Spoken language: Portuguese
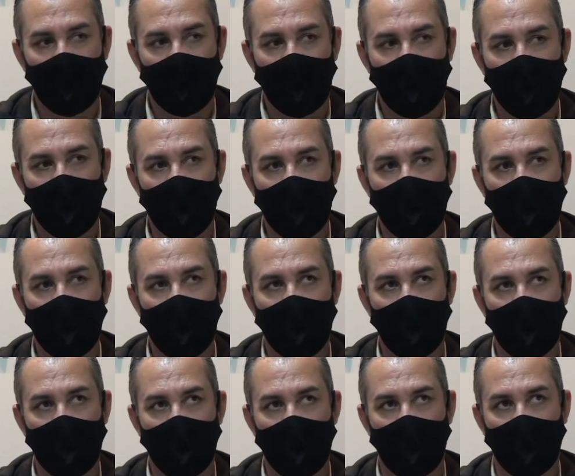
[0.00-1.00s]

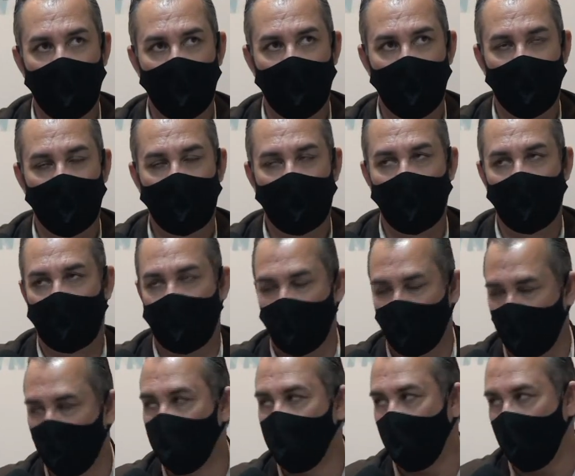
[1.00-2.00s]
e porque os
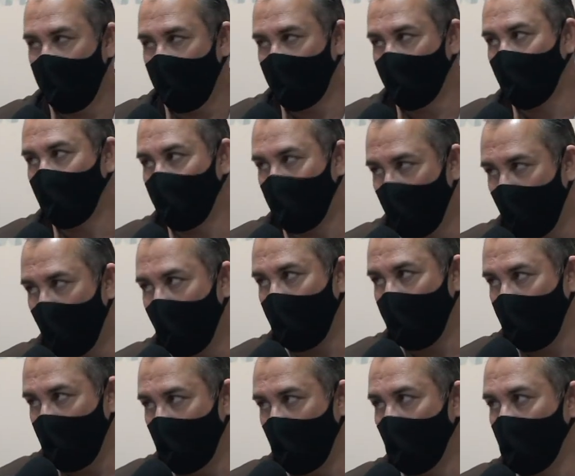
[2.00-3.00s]
empregados
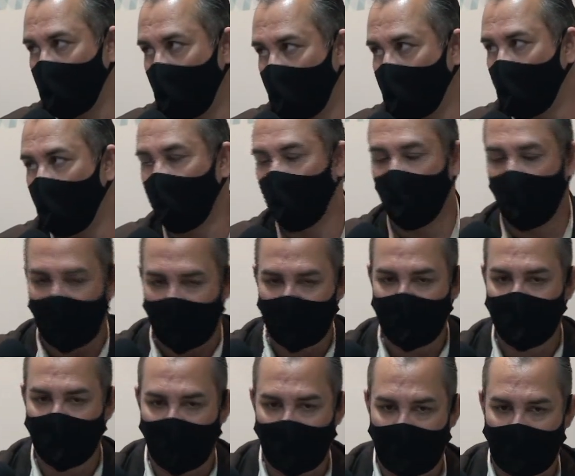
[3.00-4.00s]
podem contratar um
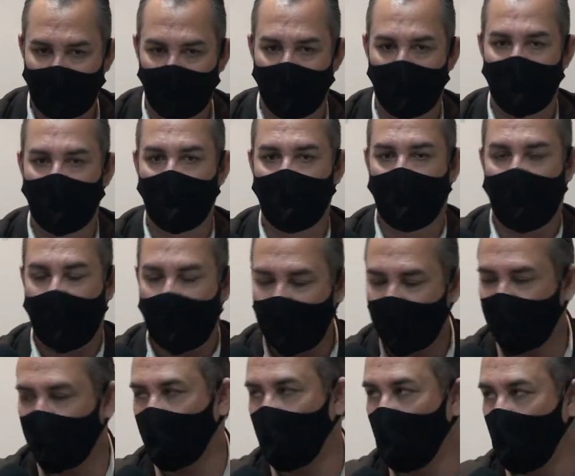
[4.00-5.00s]
advogado
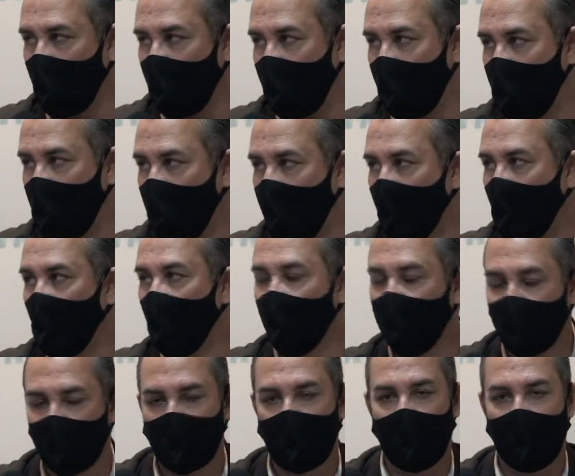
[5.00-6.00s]
particular com
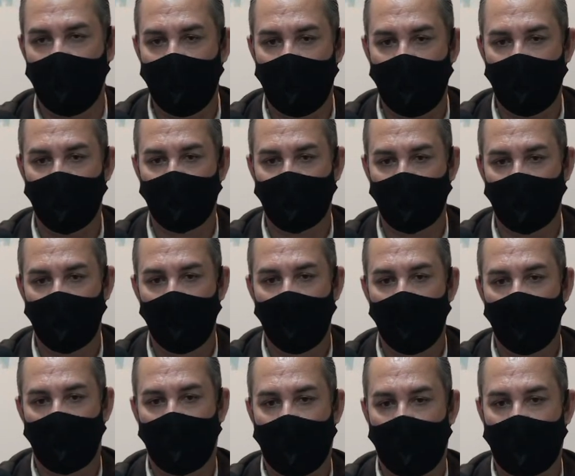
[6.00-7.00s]
experiência
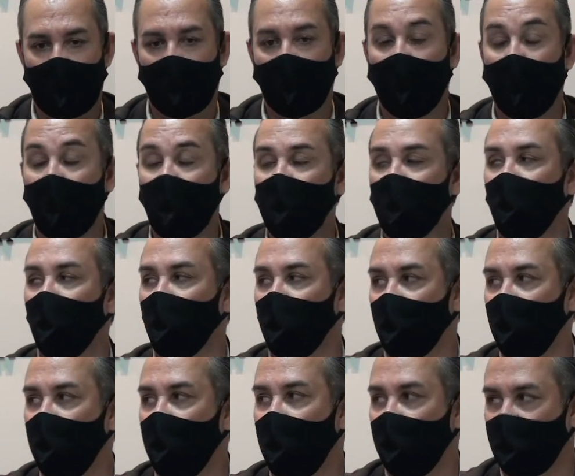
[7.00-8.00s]
para
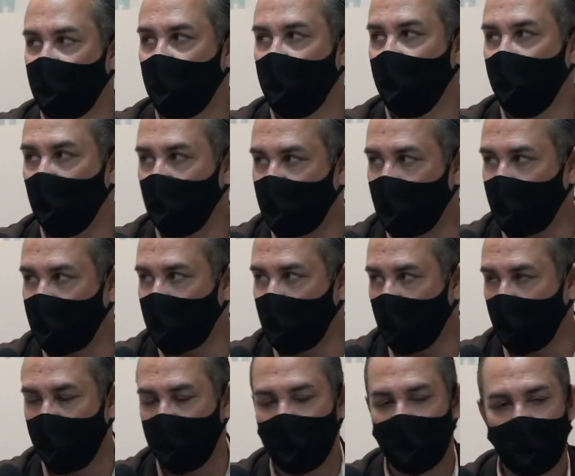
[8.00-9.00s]
conduzir essa
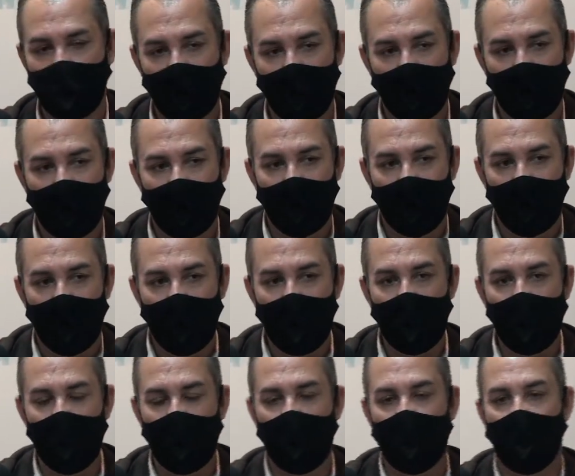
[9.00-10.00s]
negociação
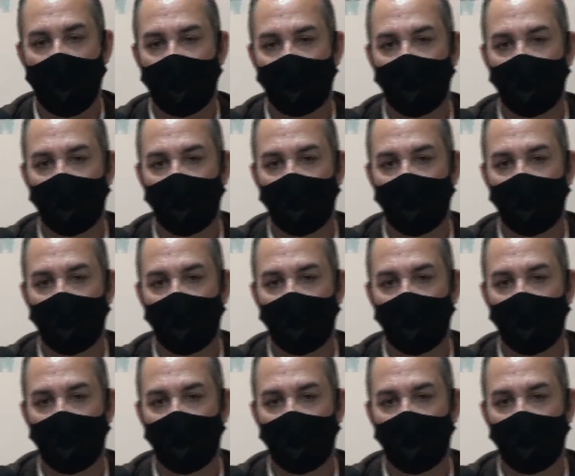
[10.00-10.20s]
e a